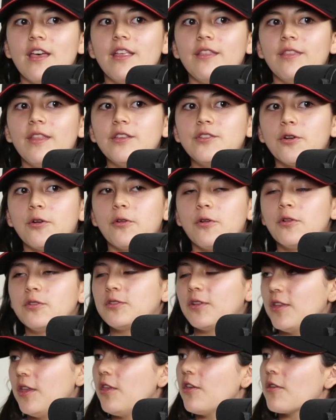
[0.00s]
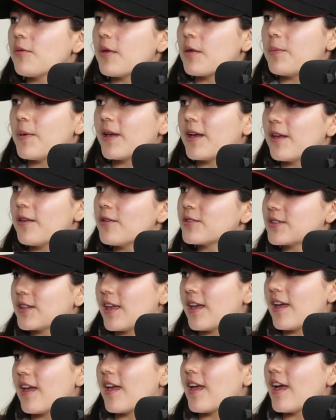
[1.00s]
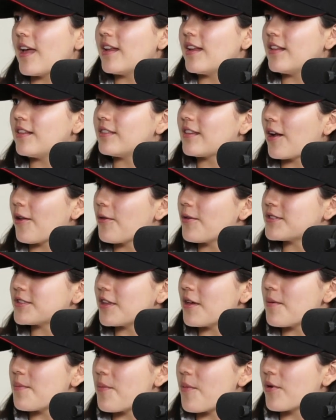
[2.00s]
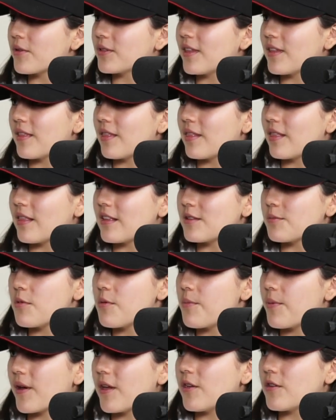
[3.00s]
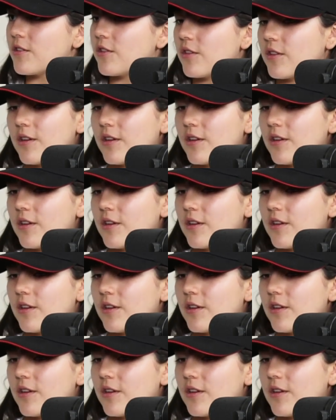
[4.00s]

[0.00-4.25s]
De hecho, conozco niños más pequeños que han entrado a este deporte desde muy pequeños.